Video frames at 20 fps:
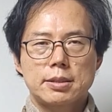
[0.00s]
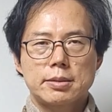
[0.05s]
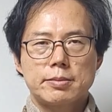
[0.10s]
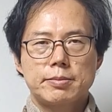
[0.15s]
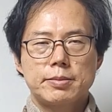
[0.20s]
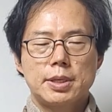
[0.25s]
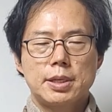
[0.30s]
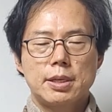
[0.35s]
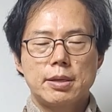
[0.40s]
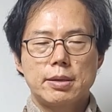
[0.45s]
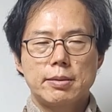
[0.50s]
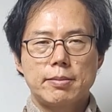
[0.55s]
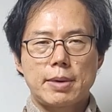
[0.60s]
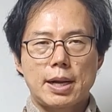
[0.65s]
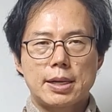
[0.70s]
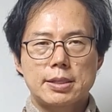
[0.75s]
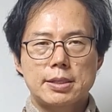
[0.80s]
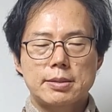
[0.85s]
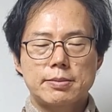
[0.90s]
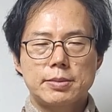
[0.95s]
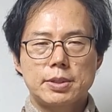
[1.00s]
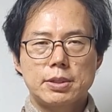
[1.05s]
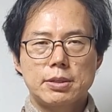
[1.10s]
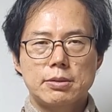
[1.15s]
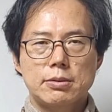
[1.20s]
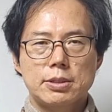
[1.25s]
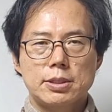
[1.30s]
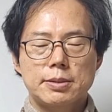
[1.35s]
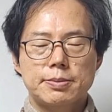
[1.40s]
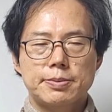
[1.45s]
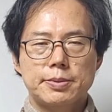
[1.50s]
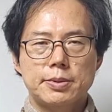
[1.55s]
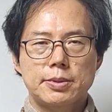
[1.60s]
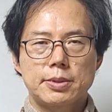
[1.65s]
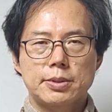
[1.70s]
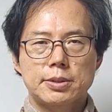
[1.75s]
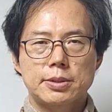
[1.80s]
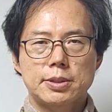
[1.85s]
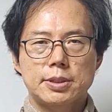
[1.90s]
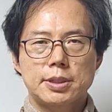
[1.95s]
미리 말씀드리고 싶은
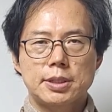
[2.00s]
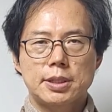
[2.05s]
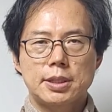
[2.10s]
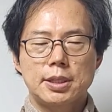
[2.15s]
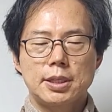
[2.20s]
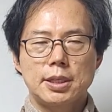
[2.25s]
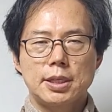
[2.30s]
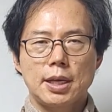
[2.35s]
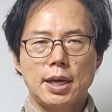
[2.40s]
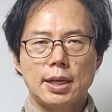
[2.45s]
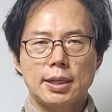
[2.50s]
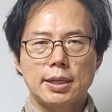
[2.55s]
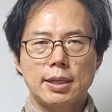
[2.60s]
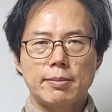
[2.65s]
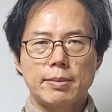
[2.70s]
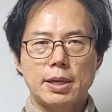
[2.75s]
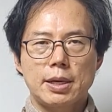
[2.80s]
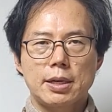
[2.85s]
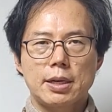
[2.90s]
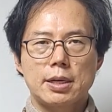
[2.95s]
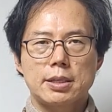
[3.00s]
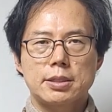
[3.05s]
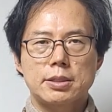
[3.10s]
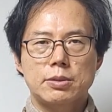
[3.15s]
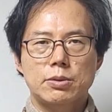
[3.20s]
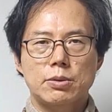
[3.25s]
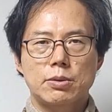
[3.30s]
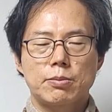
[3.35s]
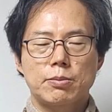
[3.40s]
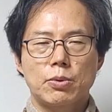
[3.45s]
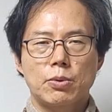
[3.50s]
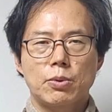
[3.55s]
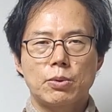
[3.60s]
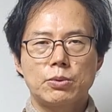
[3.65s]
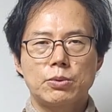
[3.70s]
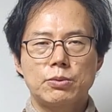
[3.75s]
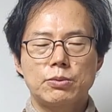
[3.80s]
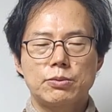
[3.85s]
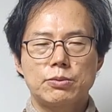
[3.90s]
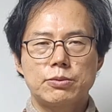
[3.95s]
것은 띠 하나만 가지고
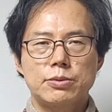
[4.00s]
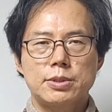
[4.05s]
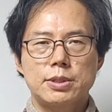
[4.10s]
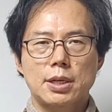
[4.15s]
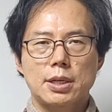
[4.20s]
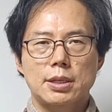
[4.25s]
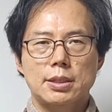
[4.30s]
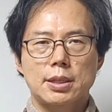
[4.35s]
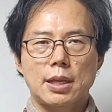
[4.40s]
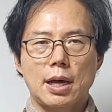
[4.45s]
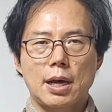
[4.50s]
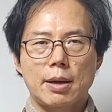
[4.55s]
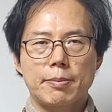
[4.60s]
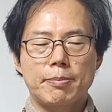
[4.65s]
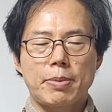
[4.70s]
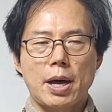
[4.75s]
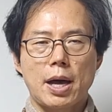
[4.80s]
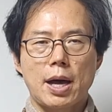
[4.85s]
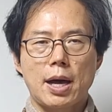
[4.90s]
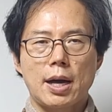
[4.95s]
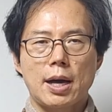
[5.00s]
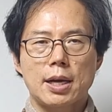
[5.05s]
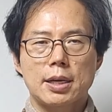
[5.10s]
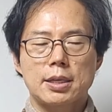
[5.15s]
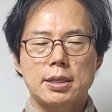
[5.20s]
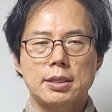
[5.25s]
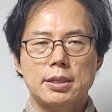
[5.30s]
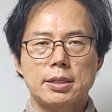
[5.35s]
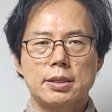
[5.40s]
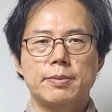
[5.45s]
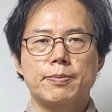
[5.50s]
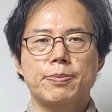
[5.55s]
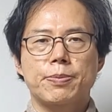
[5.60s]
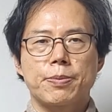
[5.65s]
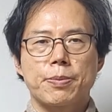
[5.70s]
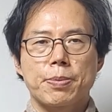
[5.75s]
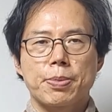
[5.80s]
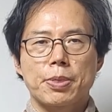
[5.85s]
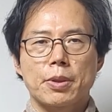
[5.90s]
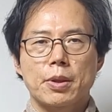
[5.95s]
모든 운세를 다 파악하기는
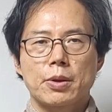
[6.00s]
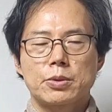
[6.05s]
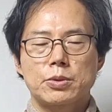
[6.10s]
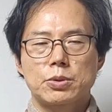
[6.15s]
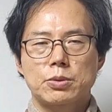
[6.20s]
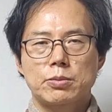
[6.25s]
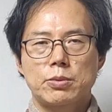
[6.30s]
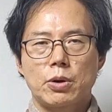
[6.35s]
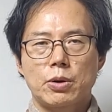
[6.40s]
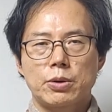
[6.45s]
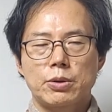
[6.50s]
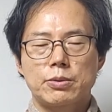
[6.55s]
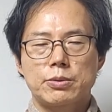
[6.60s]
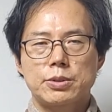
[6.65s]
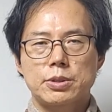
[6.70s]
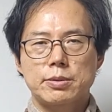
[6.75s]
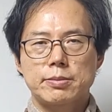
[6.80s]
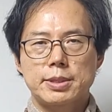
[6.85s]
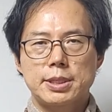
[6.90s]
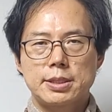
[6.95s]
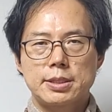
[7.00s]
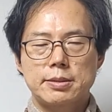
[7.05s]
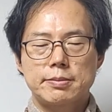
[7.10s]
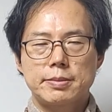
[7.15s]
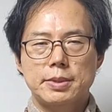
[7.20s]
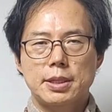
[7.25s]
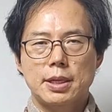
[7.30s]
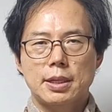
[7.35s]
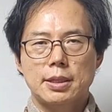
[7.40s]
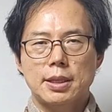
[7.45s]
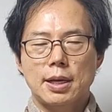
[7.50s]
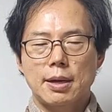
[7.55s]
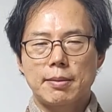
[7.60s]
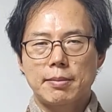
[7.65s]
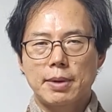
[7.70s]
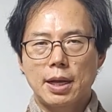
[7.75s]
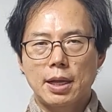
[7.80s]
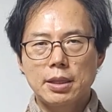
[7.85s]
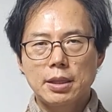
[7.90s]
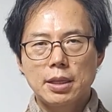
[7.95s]
좀 어려운 점이 있습니다.
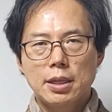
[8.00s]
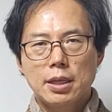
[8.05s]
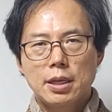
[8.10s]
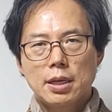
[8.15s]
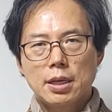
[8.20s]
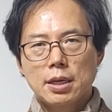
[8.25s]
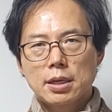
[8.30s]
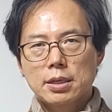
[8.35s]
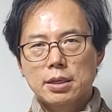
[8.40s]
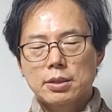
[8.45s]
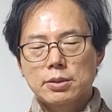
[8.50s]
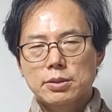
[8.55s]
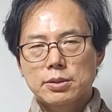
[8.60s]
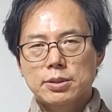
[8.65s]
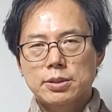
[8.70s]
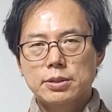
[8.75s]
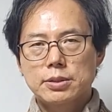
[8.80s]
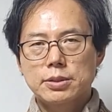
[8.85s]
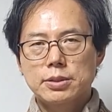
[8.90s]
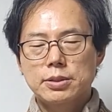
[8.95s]
다만 그래도 큰